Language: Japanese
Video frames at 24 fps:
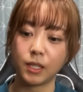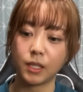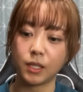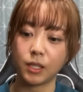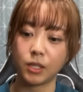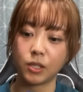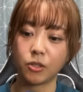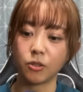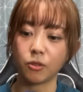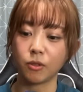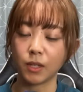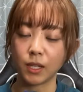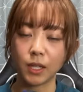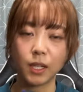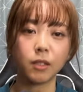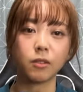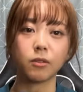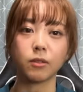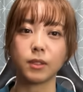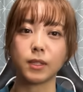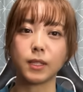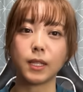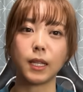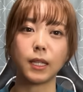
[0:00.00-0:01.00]
しょうがな
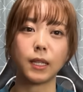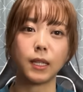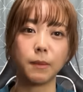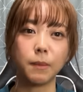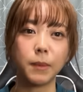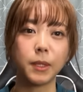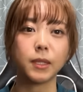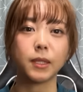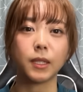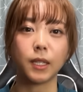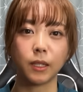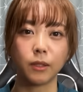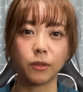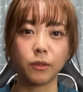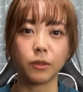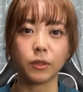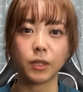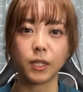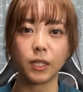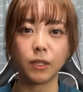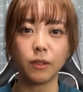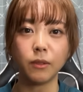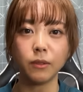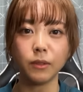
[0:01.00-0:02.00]
く使ってますけど
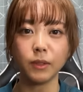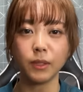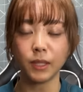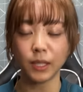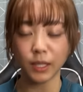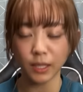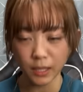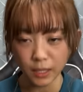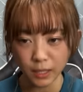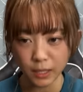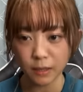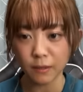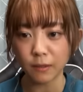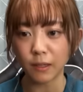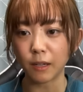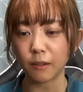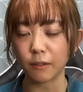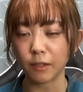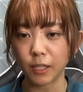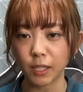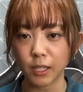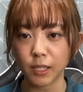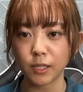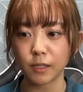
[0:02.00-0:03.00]
基本的には
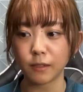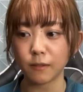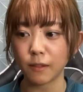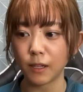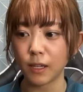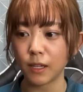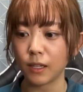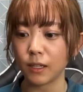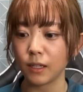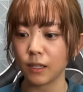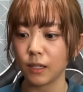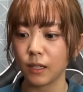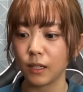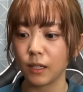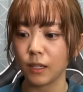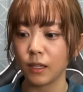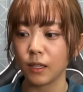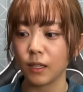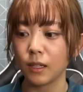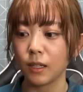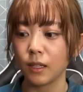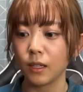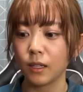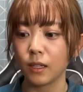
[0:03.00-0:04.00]
私は
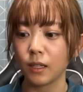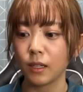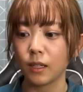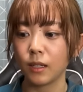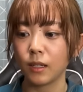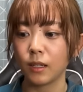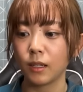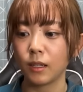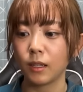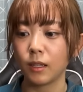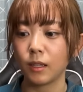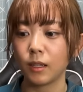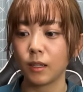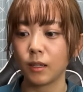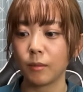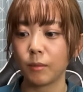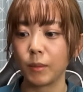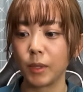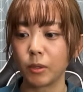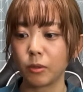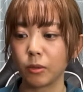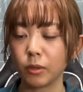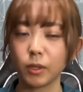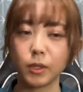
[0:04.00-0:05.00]

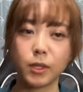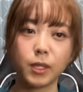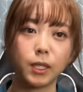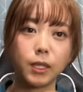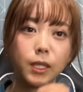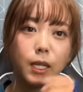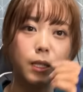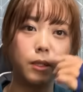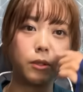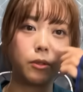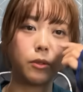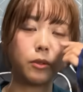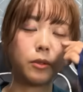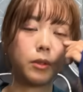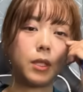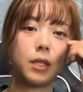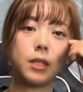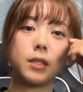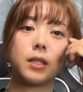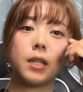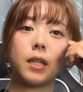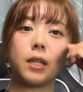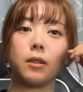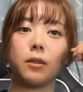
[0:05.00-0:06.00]
まあ今年は暖冬で
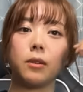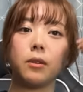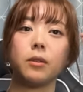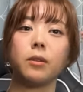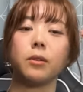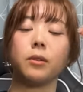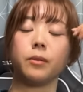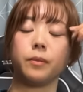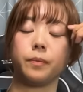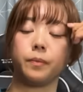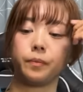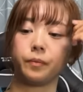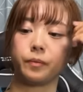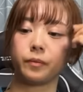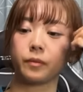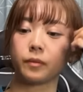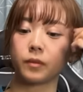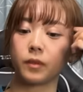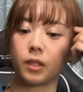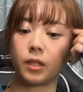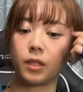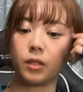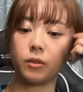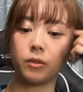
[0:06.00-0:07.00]
すけど
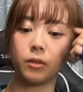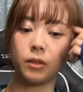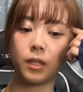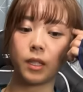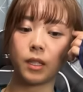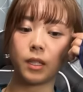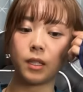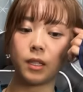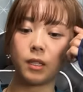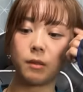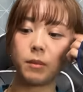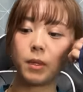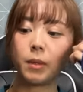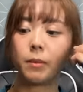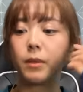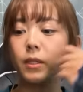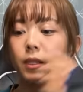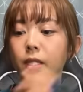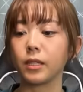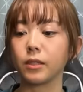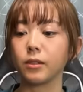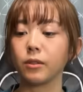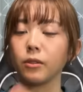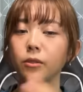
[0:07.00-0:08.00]
基本的に今ま
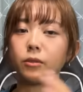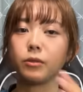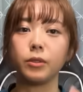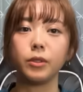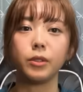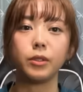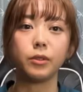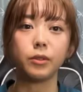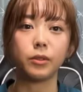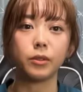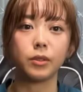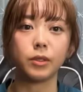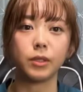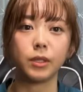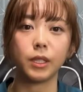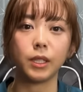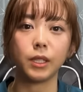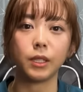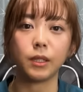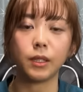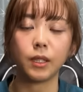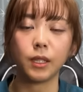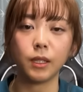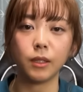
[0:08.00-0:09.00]
でその冬の釣
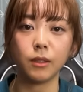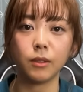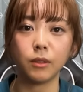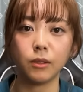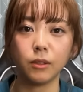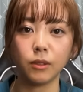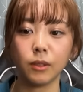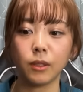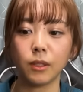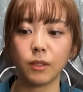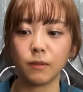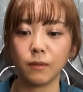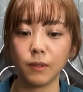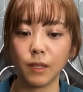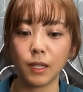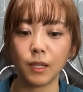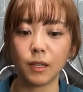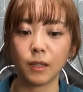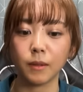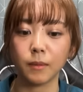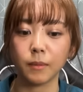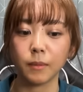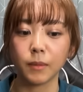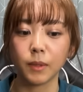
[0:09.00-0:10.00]
りっていう時
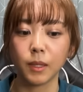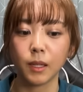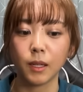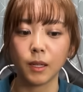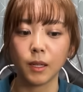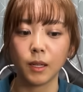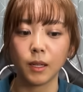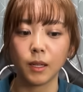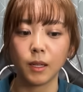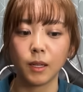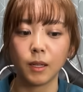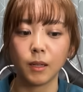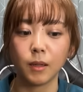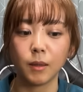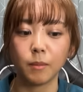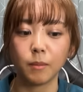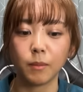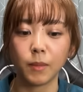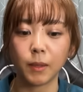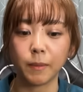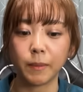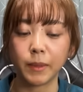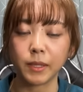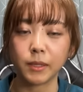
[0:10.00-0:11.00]
は
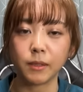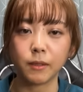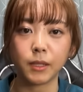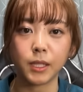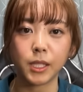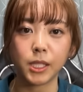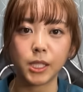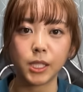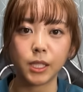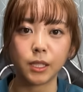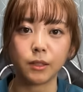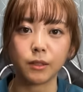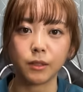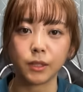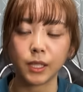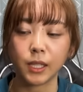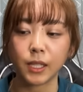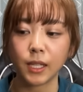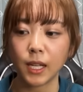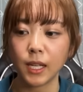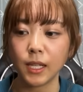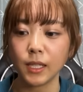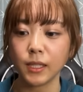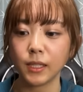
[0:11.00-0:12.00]
まあバスフィッシングに
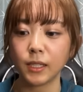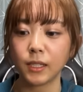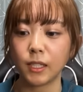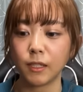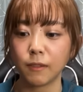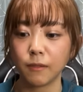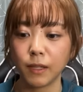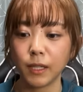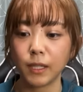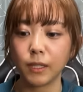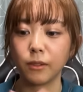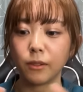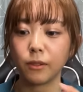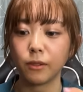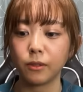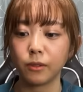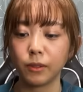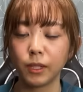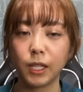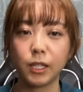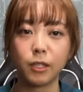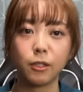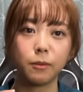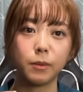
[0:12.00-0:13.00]
関してはいろいろ
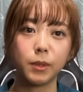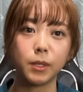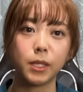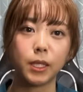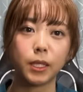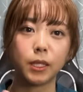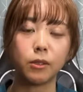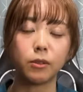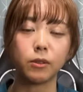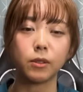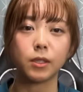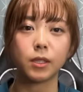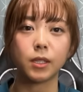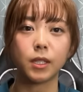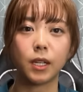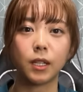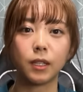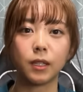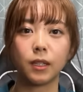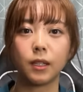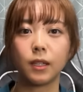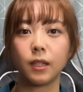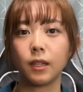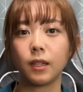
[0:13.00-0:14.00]
ね指先を使っ
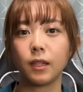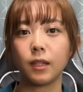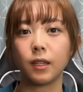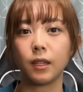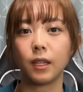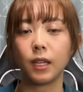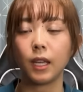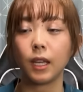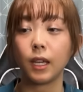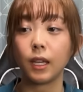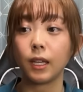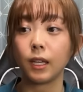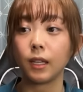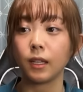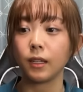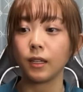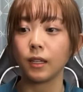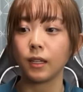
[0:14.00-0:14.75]
て